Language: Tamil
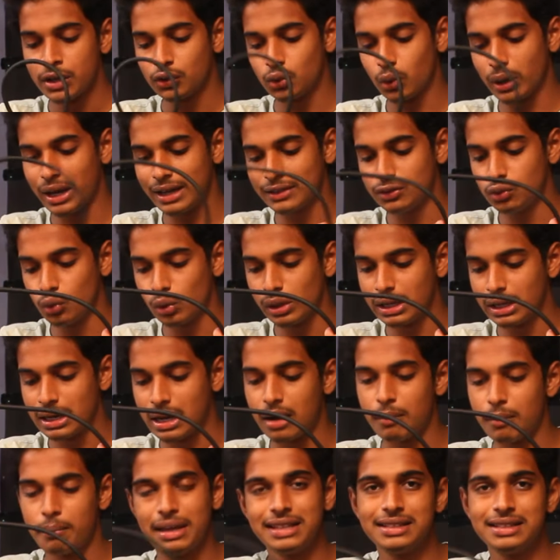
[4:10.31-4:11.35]
ஸோ கைஸ் உங்களுக்கு
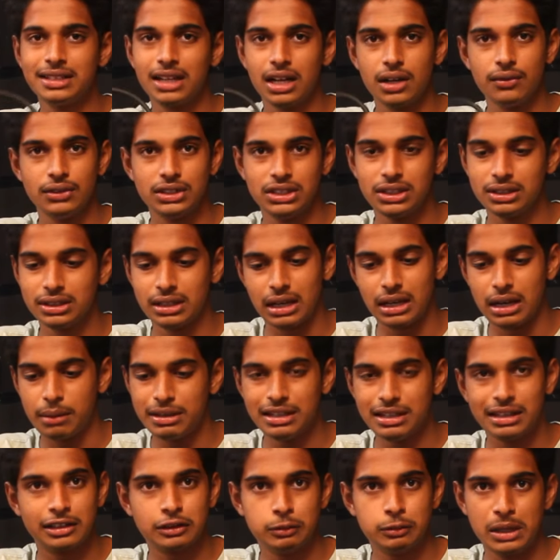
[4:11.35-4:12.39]
நான் பேசிக்கான விஷயத்தை
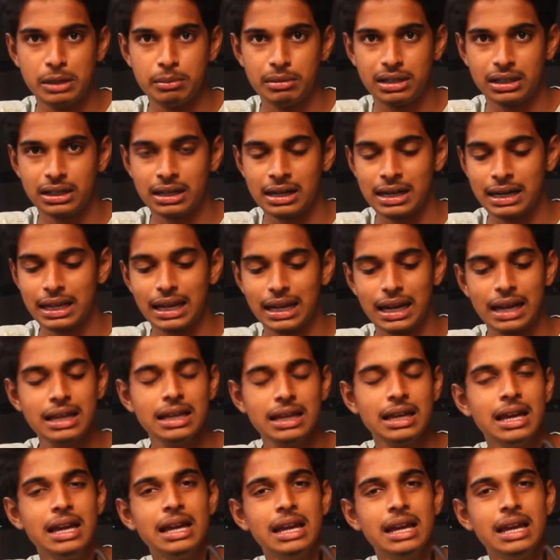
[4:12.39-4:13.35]
எல்லாமே எக்ஸ்பிளைன் பண்ணிட்டு நினைக்கிறேன்